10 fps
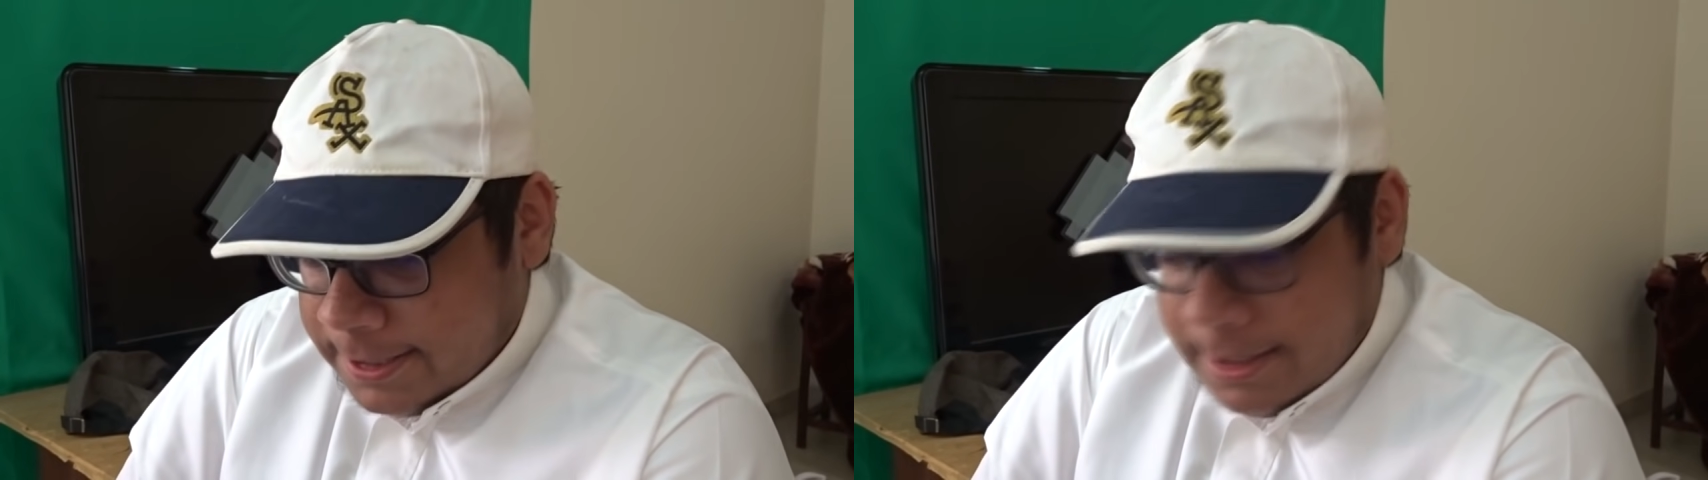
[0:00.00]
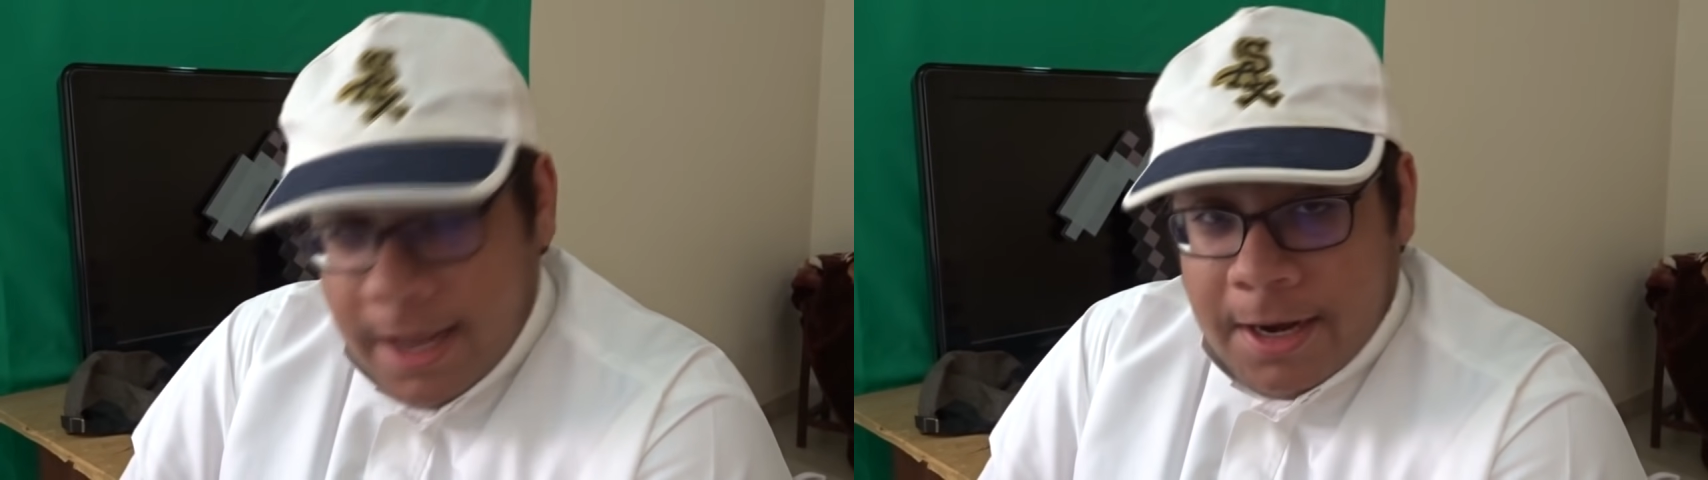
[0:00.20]

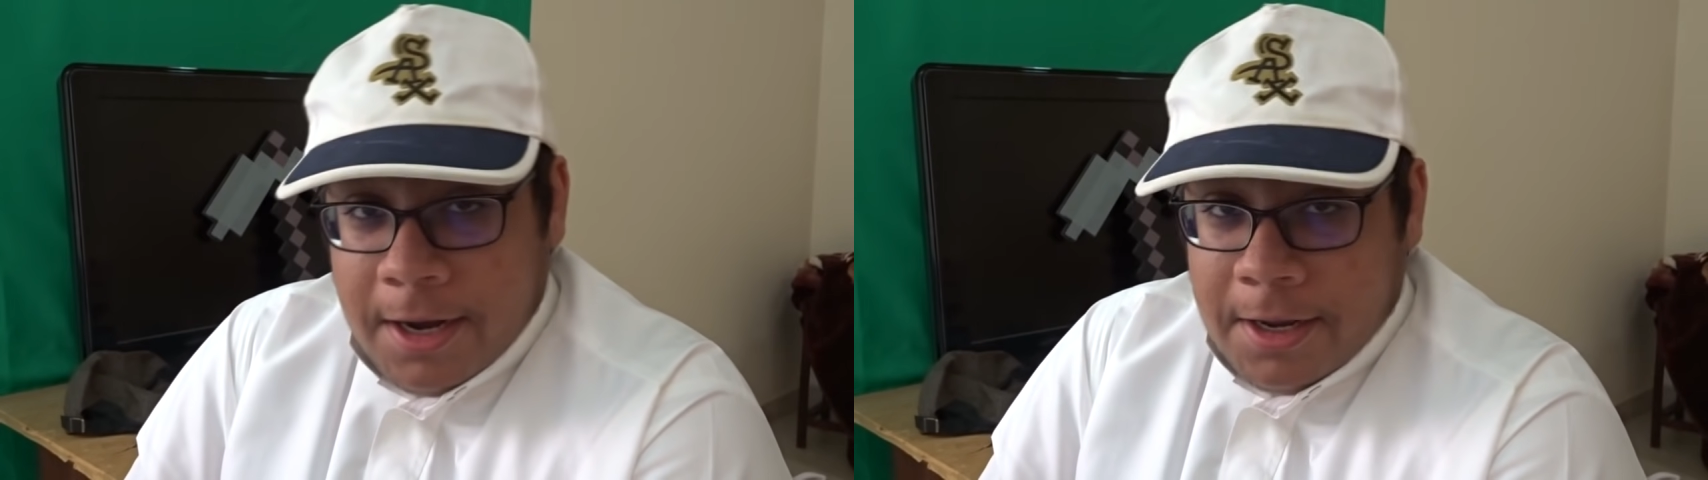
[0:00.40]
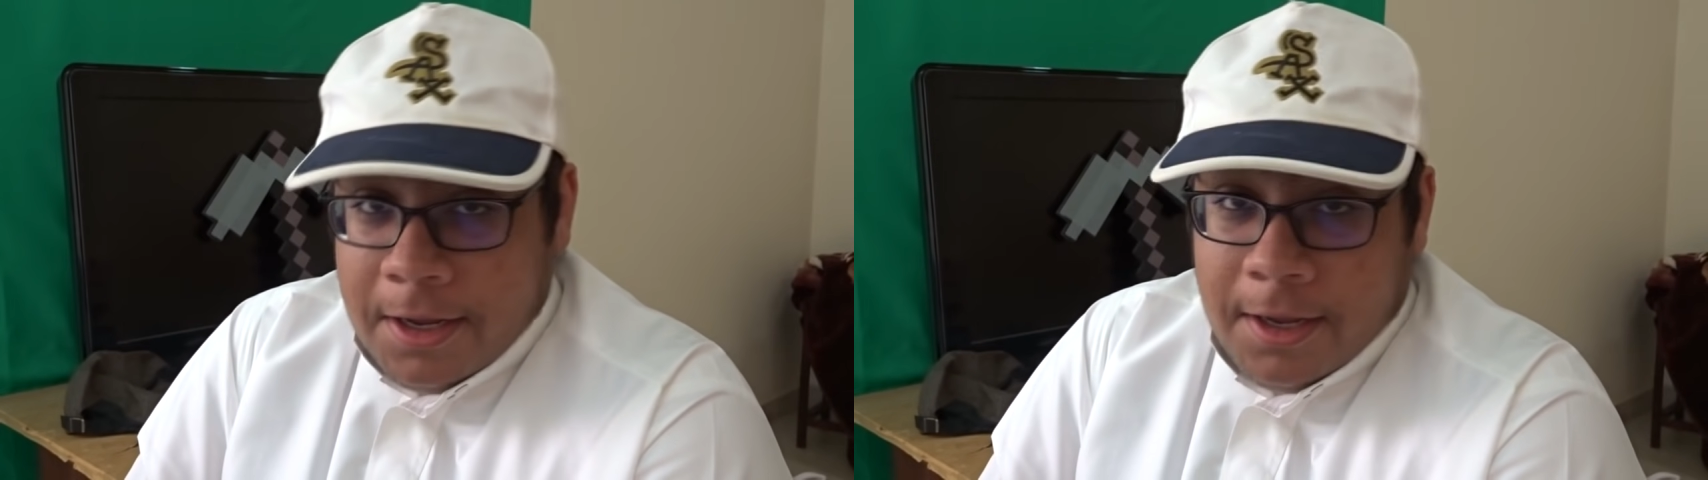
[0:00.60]

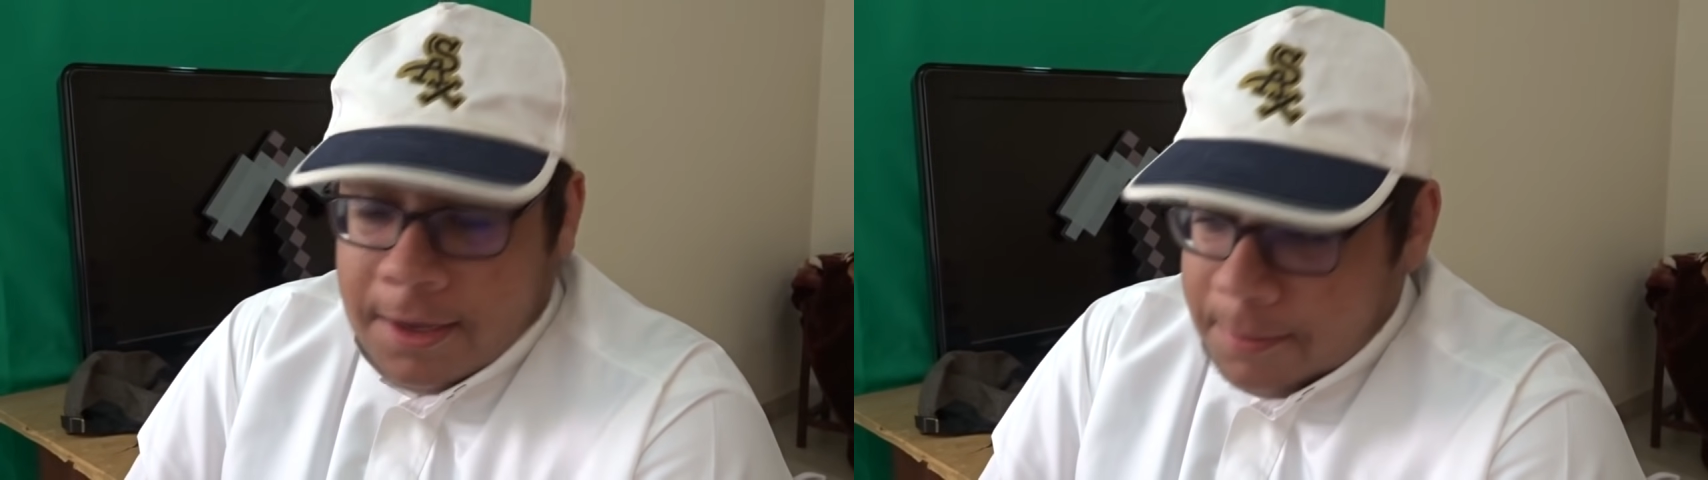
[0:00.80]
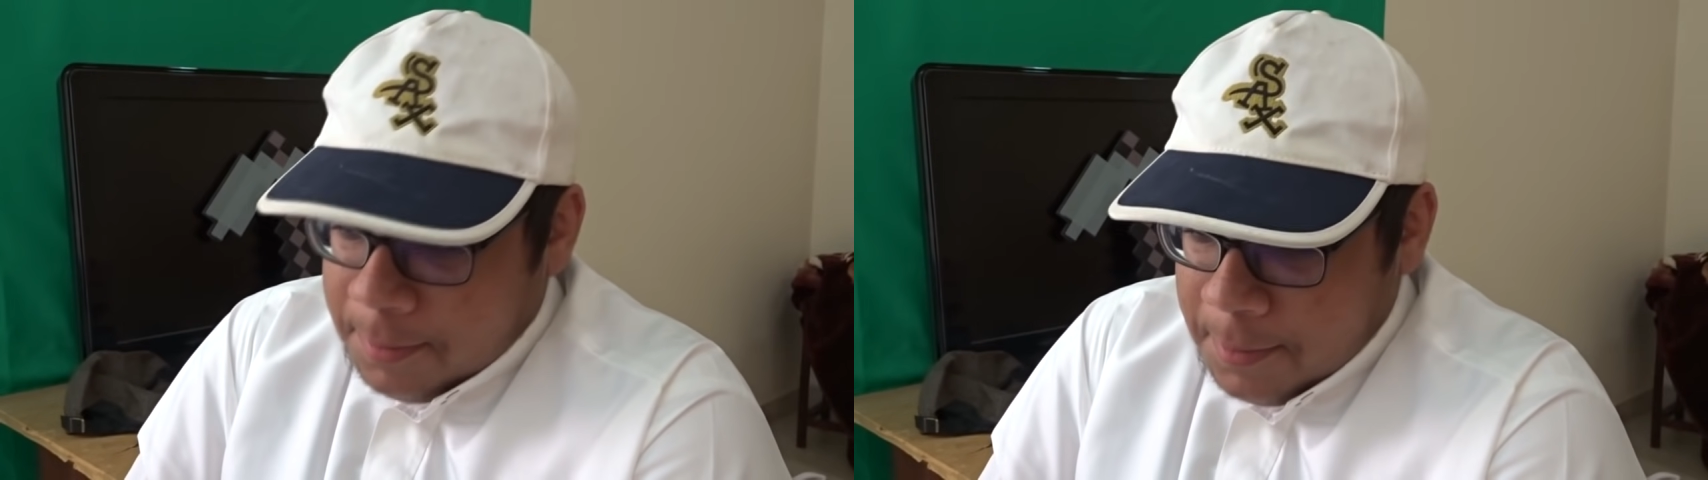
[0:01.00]

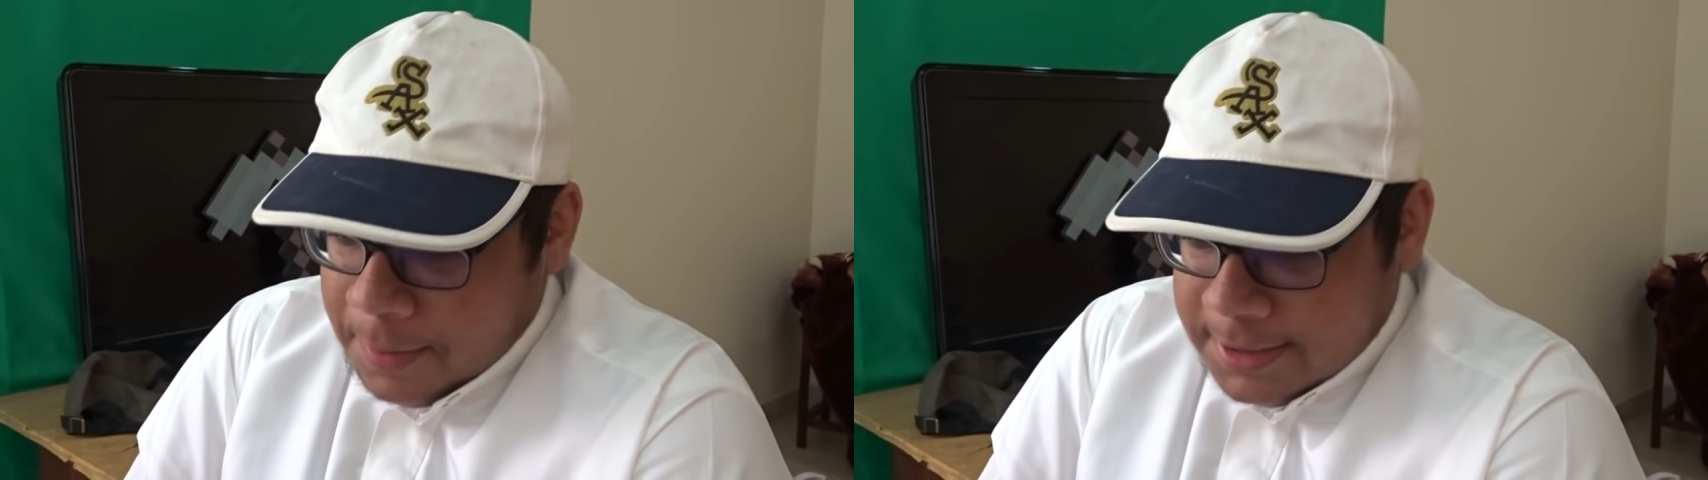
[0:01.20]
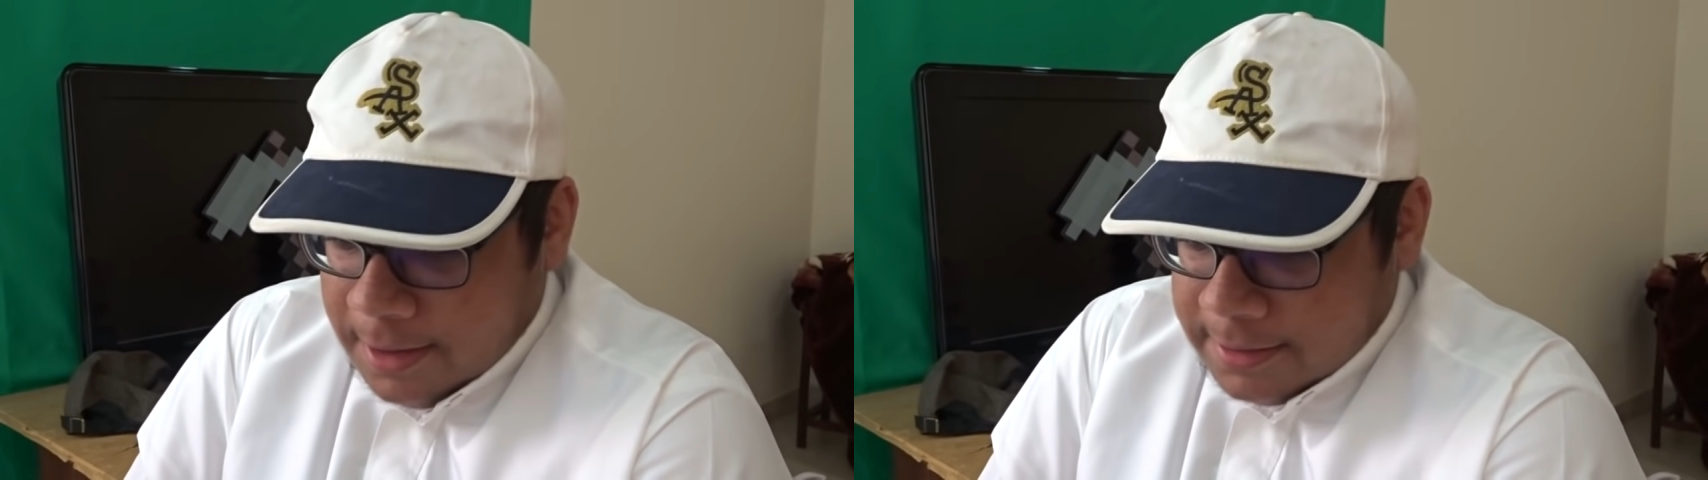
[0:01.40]
لانني
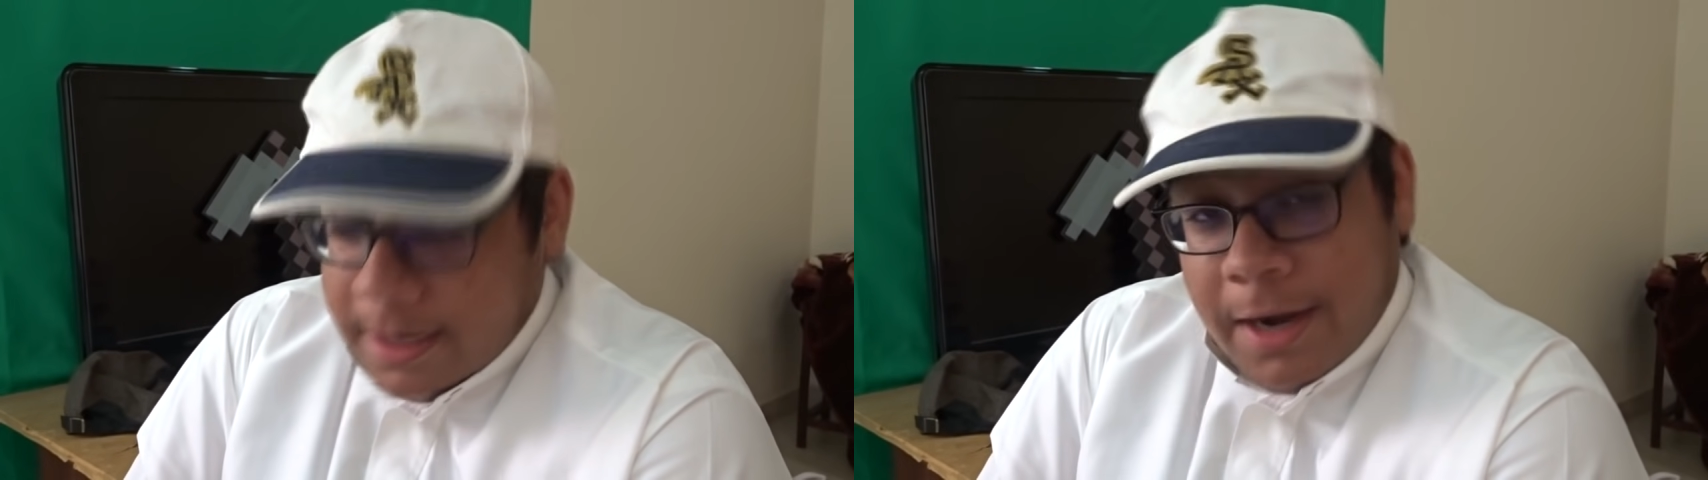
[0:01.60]
ببساطه